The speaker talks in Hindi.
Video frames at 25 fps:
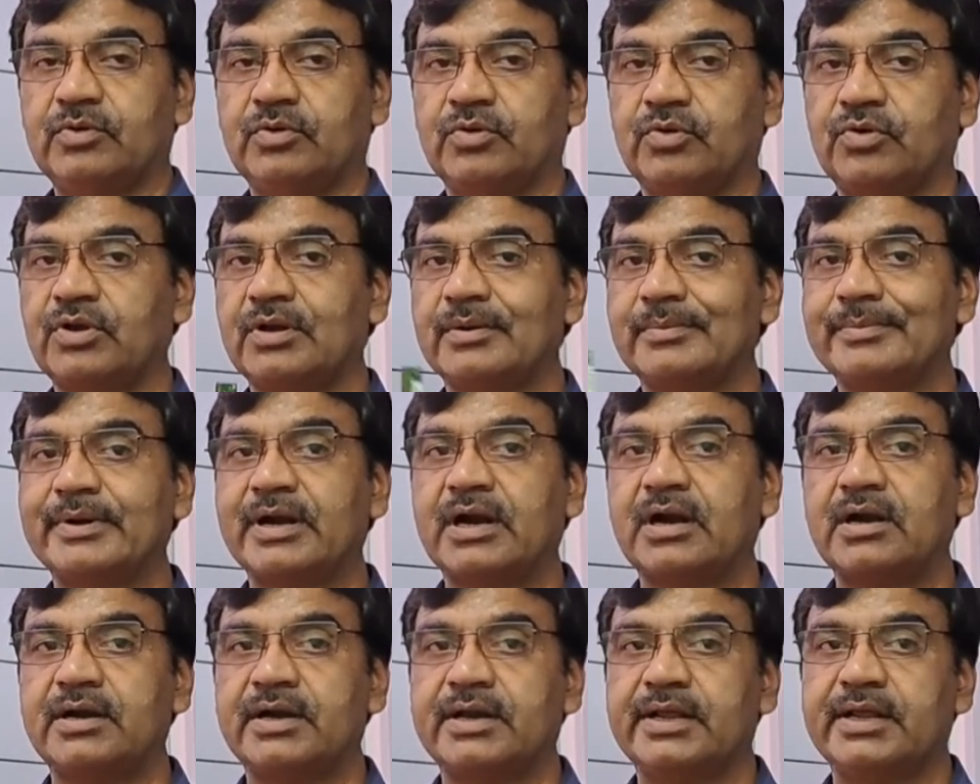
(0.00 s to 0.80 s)
लोकल
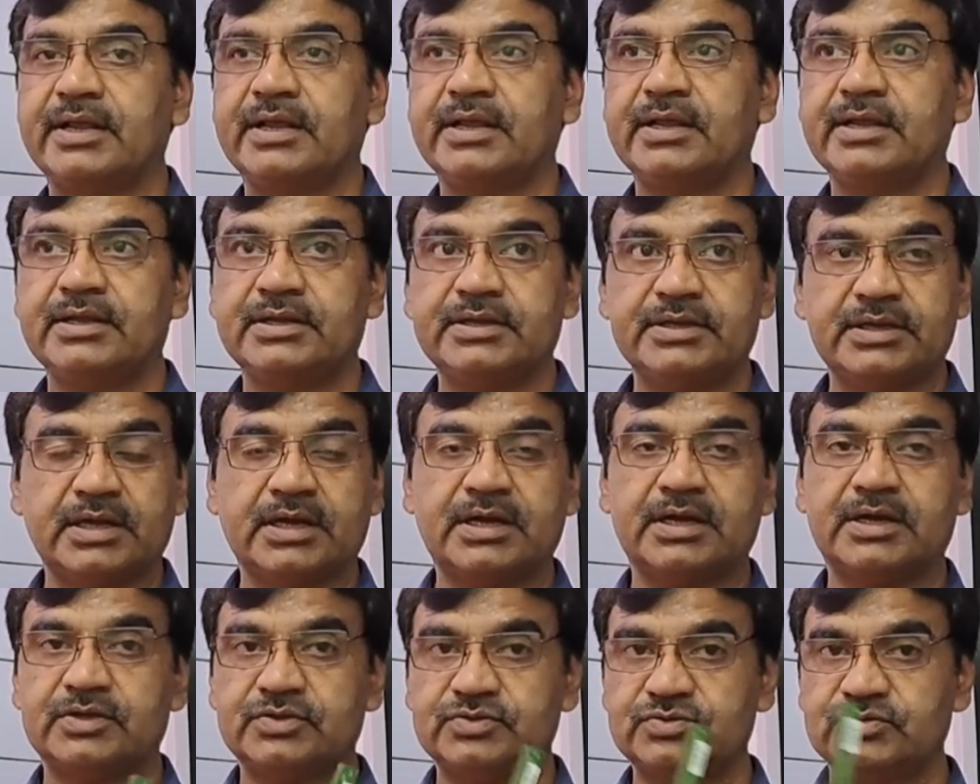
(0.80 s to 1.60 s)
ब्रांड हैं
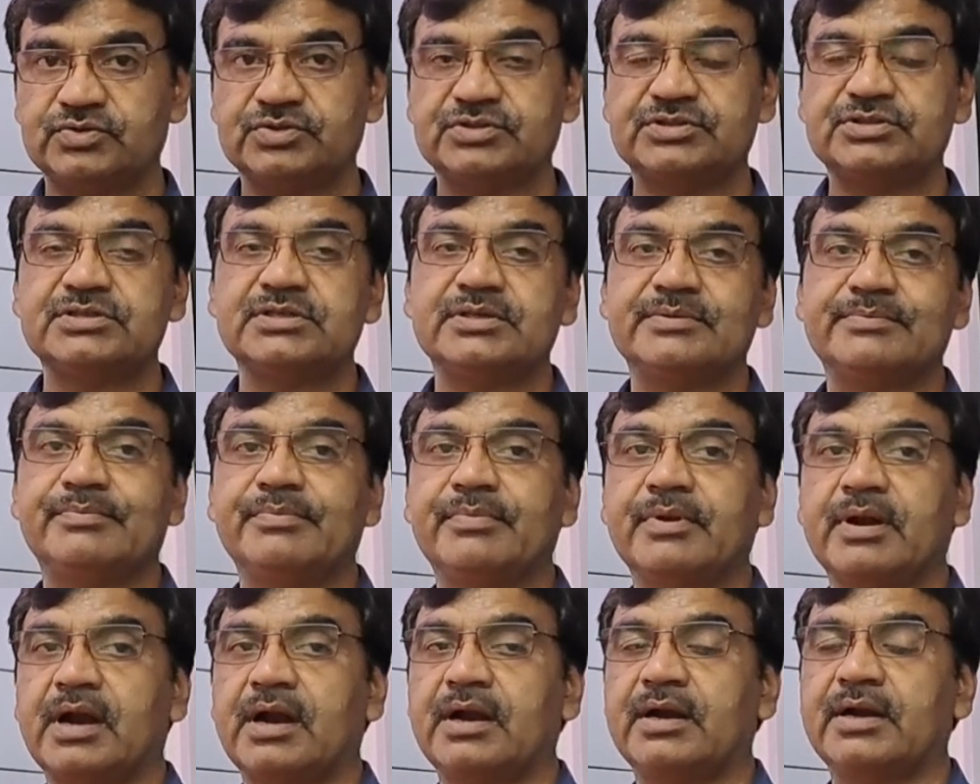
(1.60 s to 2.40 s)
या जो
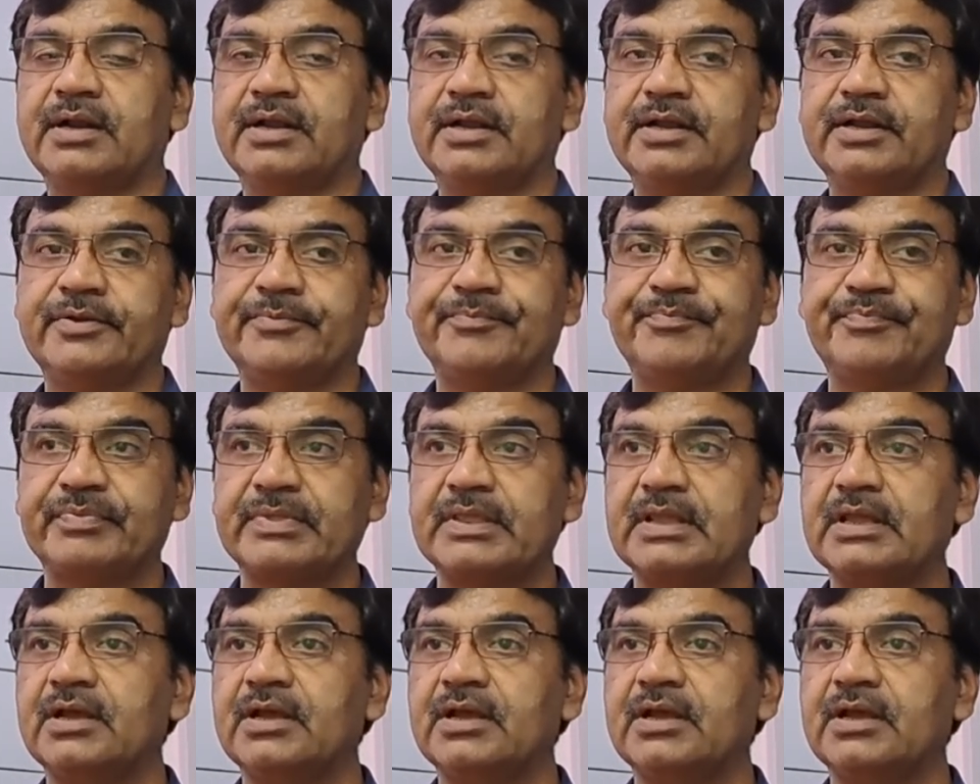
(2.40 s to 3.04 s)
चिप ब्रांड हैं